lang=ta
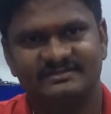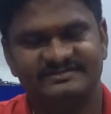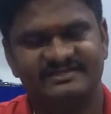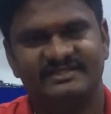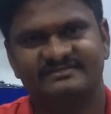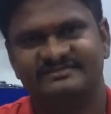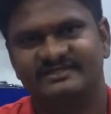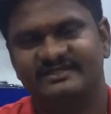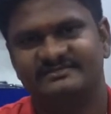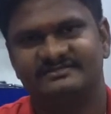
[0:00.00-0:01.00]
சிஎக்ஸ்
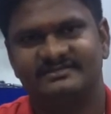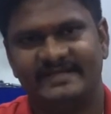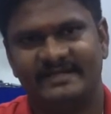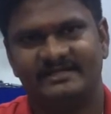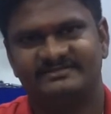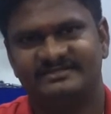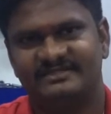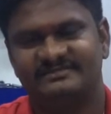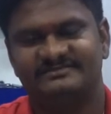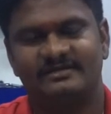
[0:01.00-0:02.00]
சீரீஸ் என்எக்ஸ்
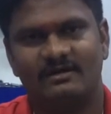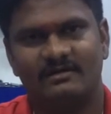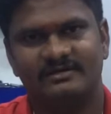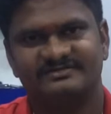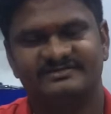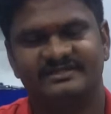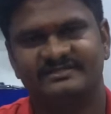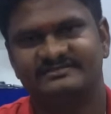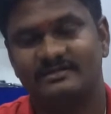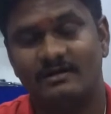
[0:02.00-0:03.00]
சீரீஸ் ஆர்எக்ஸ்
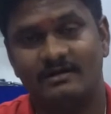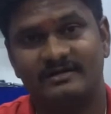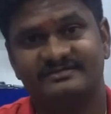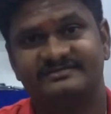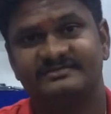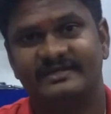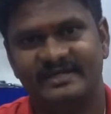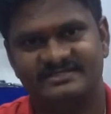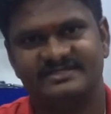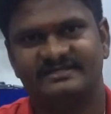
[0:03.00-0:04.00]
சீரீஸ் ஆர்எக்ஸ்
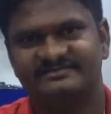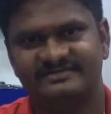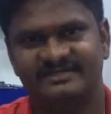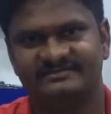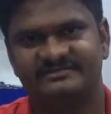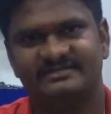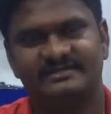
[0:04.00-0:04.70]
ஹெச்டிஎக்ஸ் சீரீஸ்